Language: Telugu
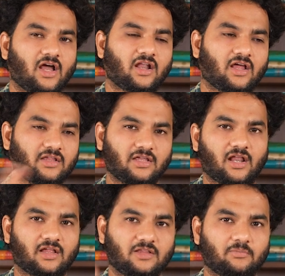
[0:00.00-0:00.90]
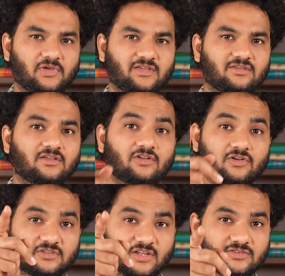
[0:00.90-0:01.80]
అలా ఇలా తిప్పేసి
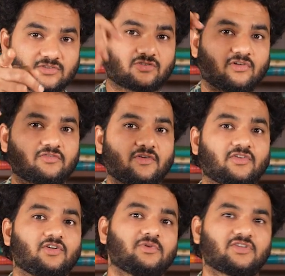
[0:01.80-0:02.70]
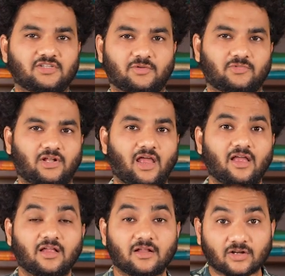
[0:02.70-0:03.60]
జస్ట్ ట్వెల్వ్ ఫిఫ్టీ రూపీస్ అని చెప్తున్నా
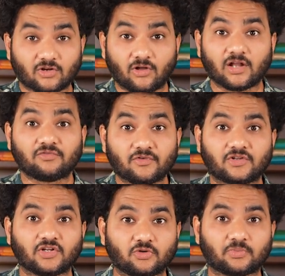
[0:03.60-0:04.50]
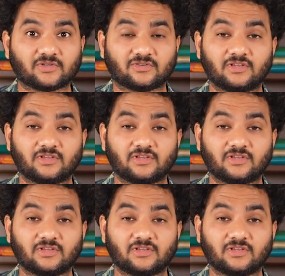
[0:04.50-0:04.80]
ట్వెల్వ్ ఫిఫ్టీ రూపీస్